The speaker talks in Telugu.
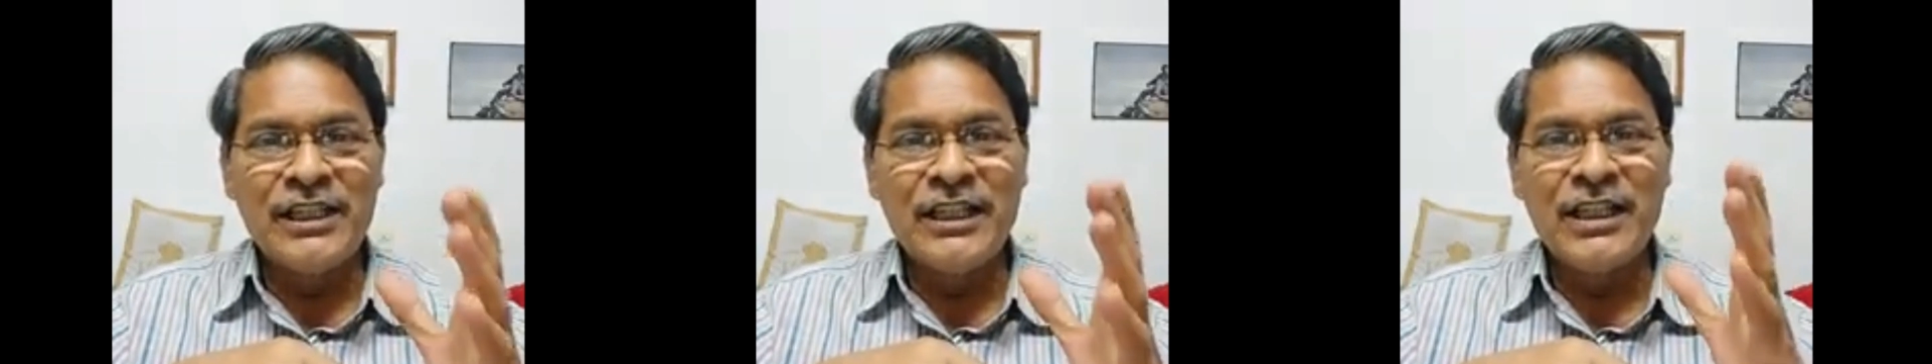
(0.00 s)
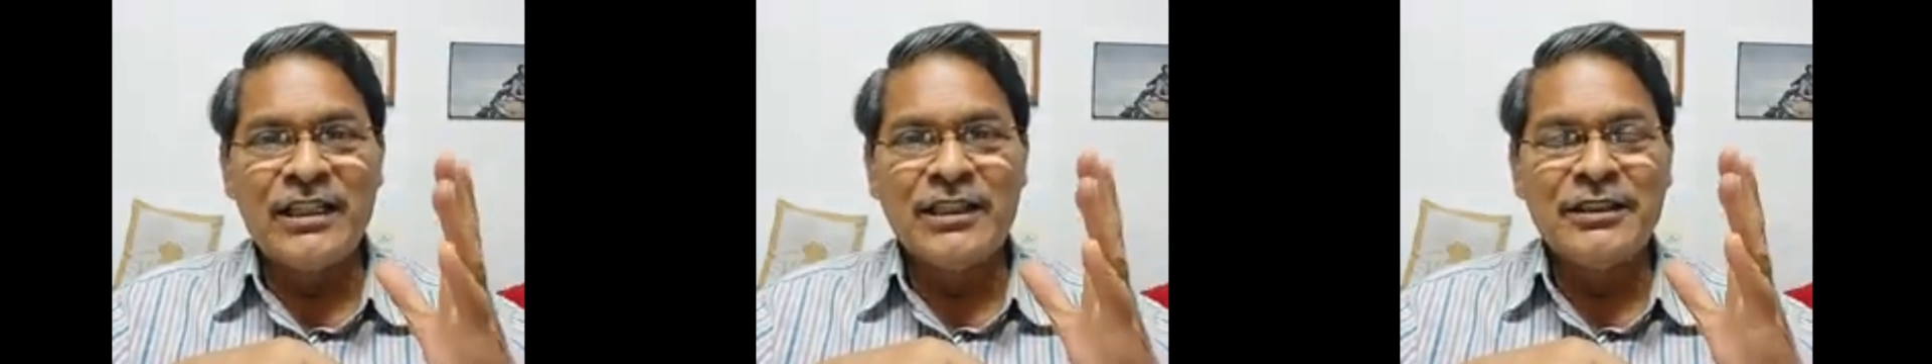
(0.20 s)

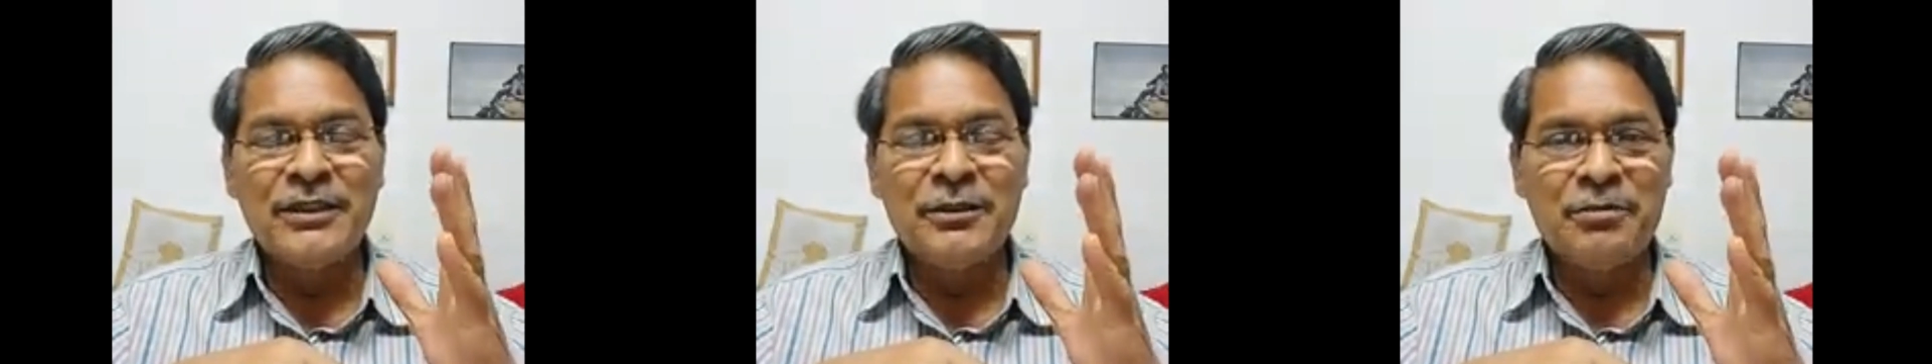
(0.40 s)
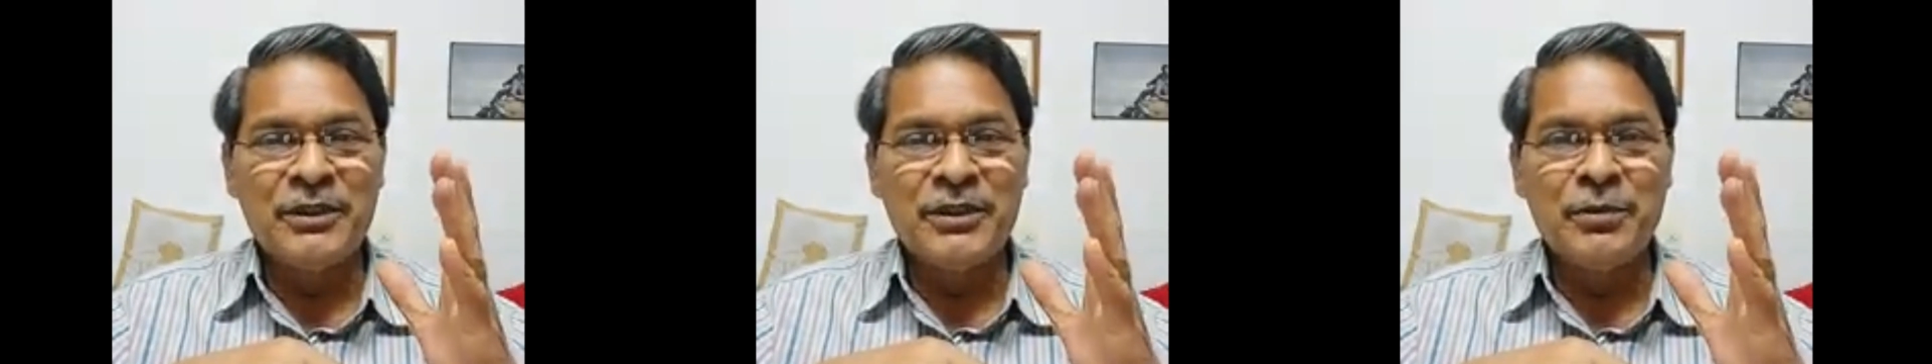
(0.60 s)
చేయాలని
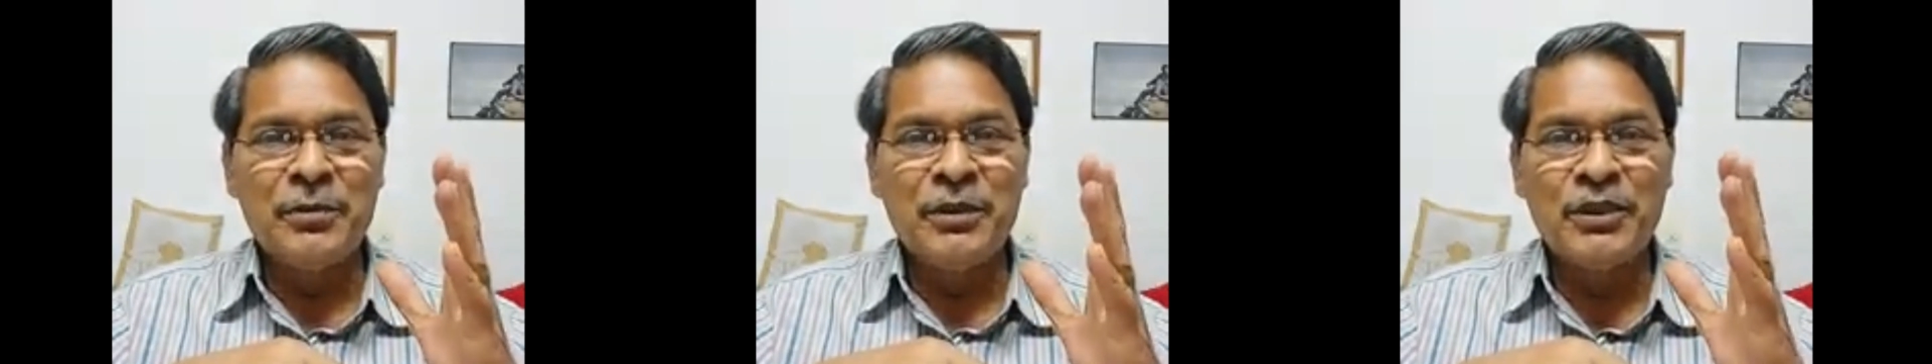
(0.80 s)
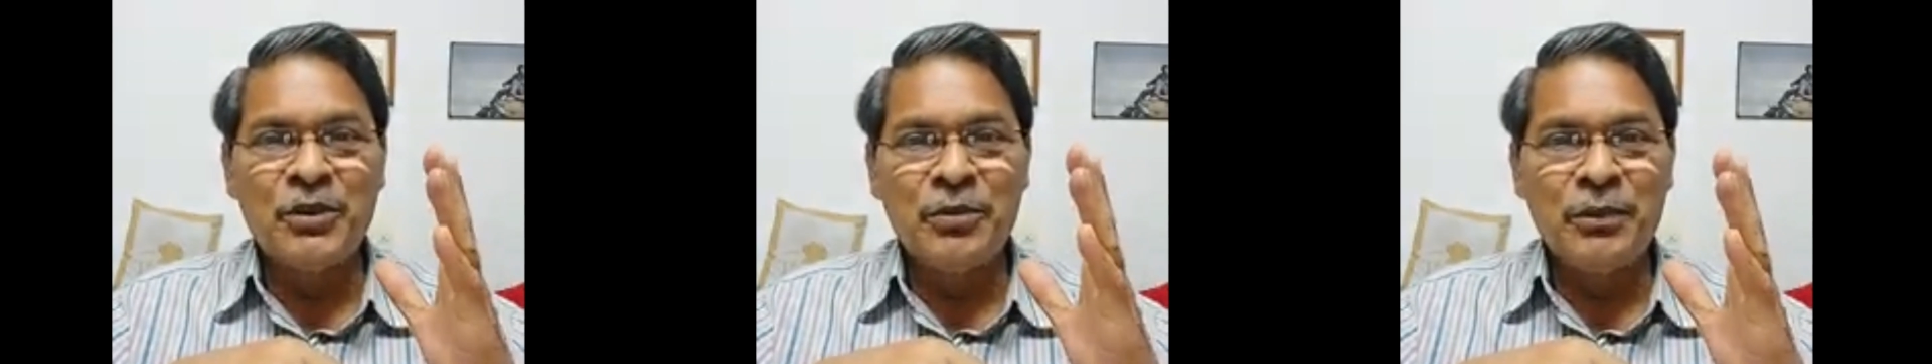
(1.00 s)
చెప్పేసి
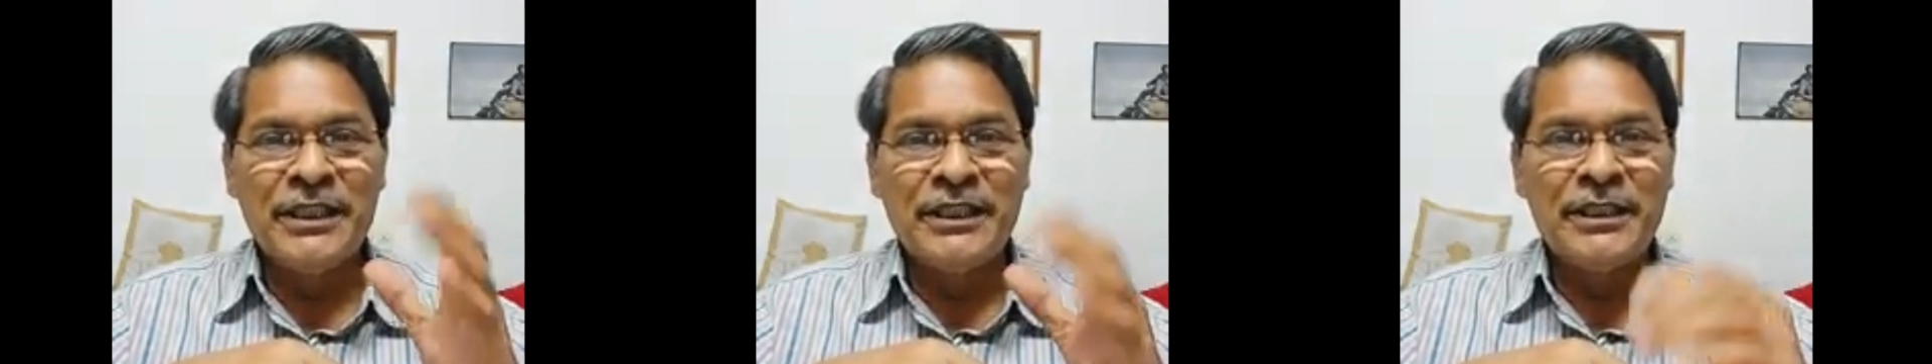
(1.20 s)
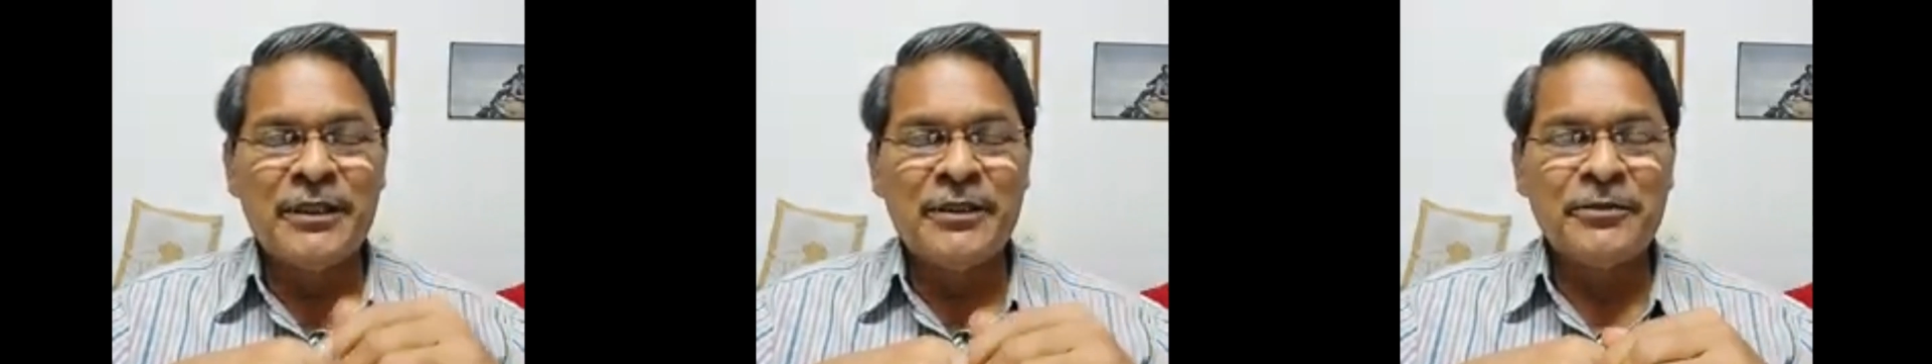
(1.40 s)

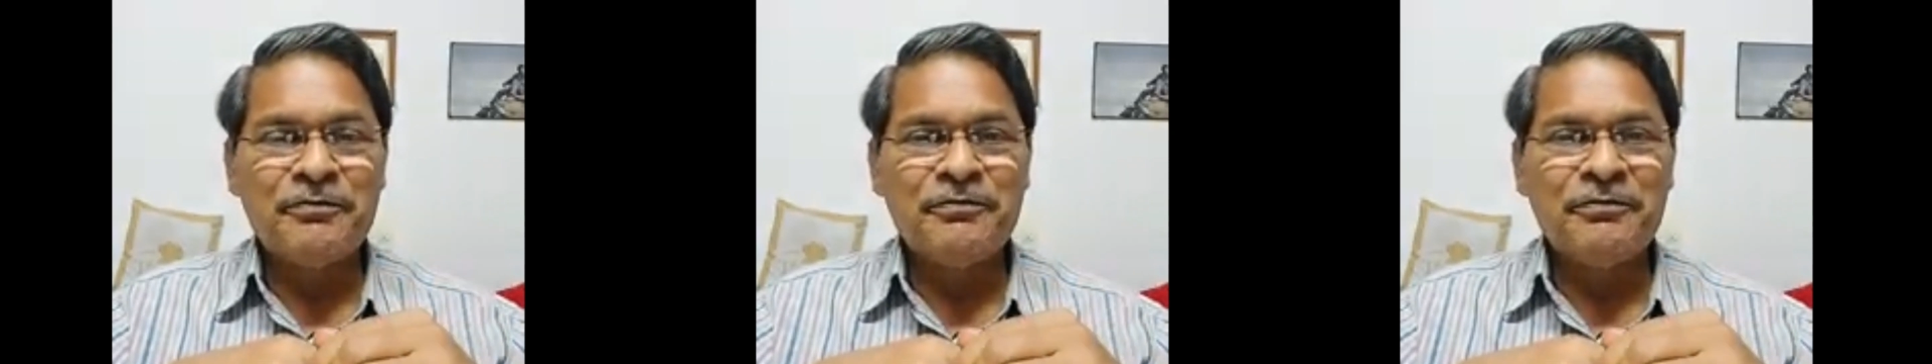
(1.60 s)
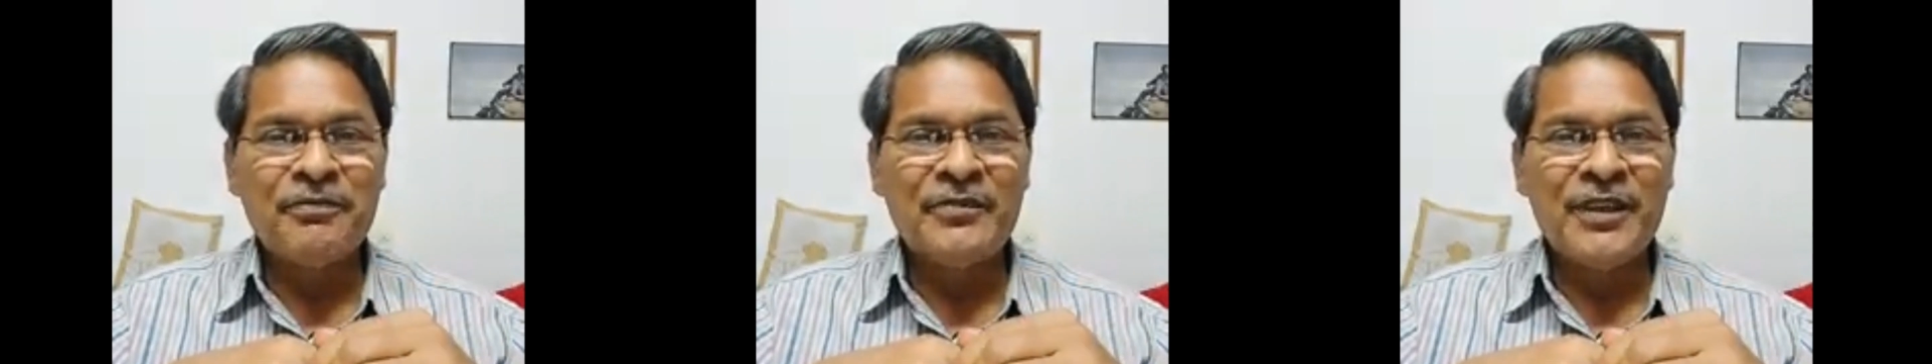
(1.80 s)
పట్టుపెట్టారు
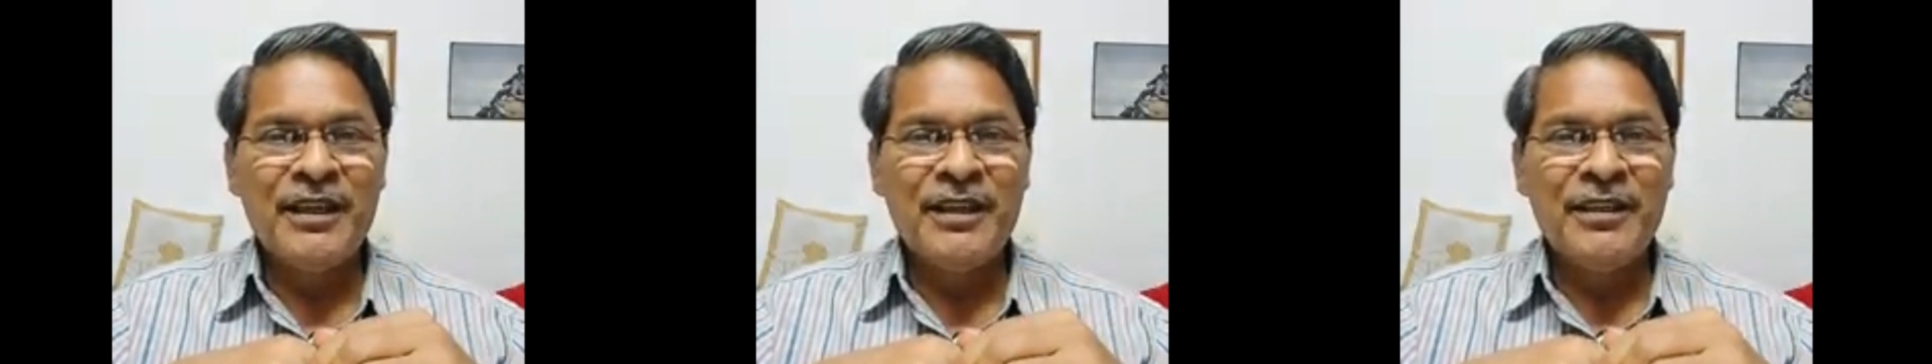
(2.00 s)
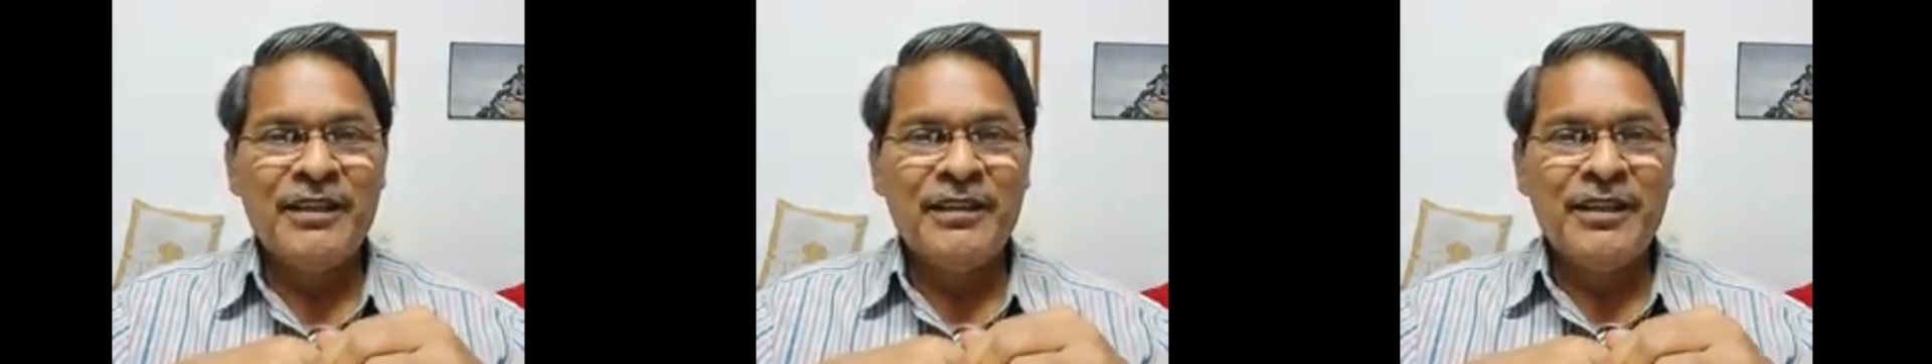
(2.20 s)

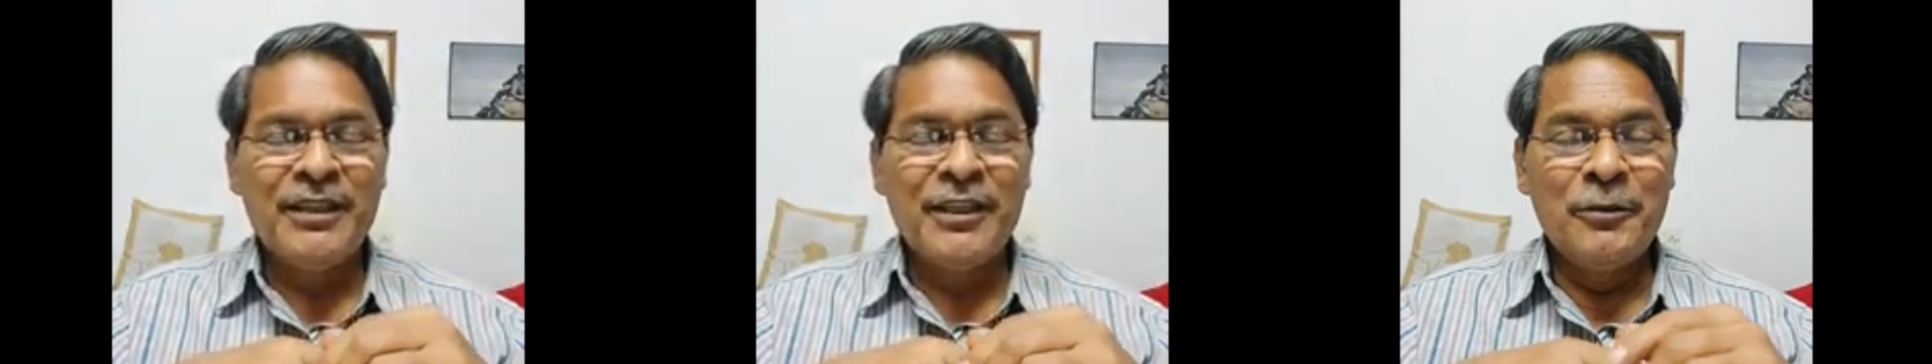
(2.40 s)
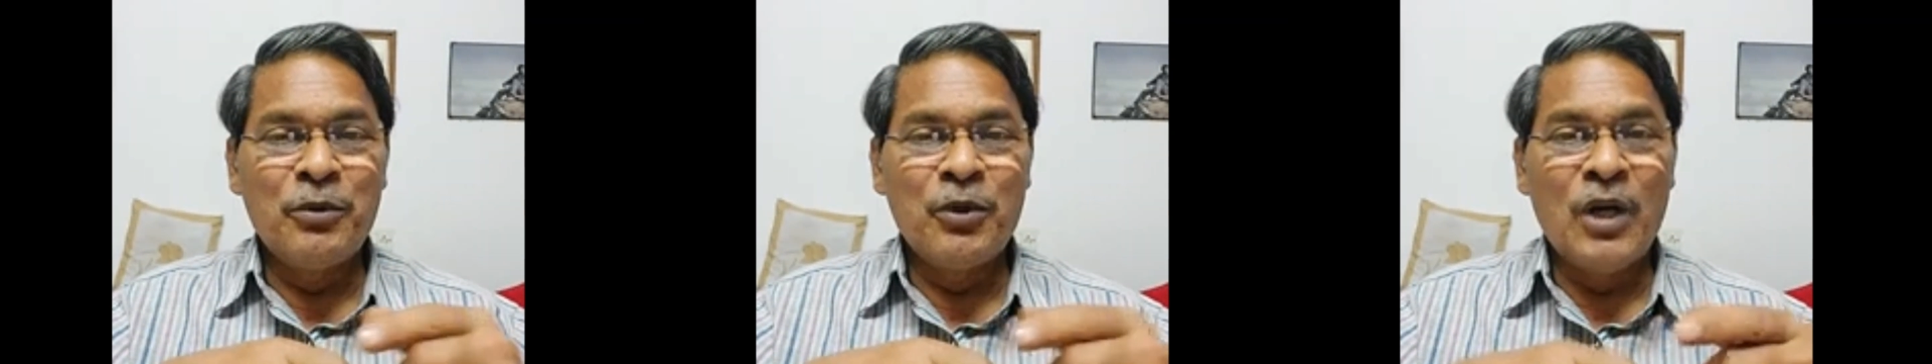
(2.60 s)

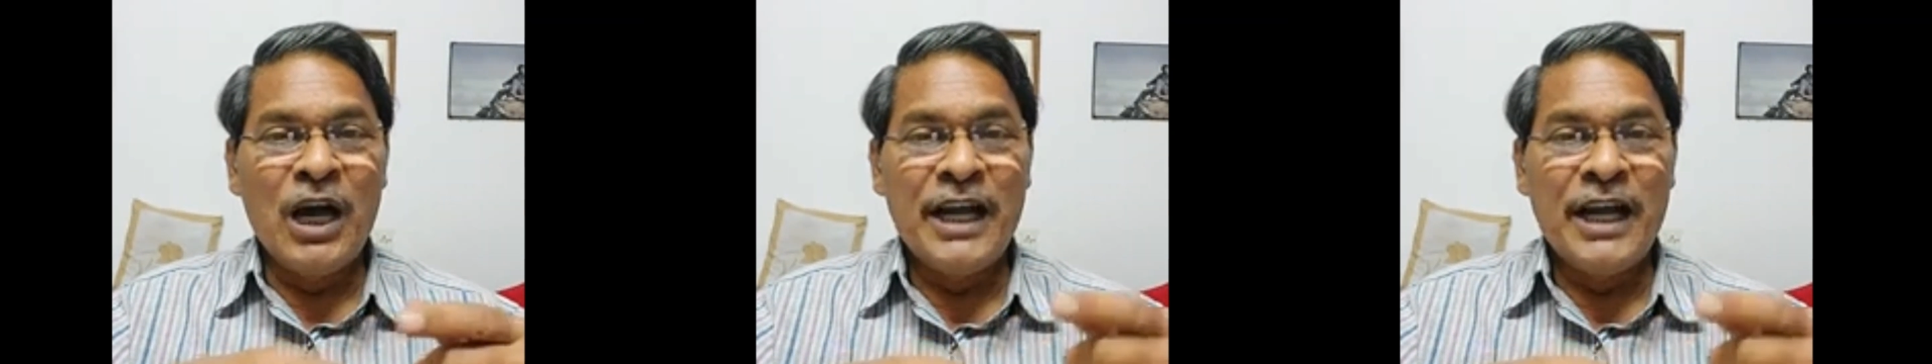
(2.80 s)
ఇప్పుడు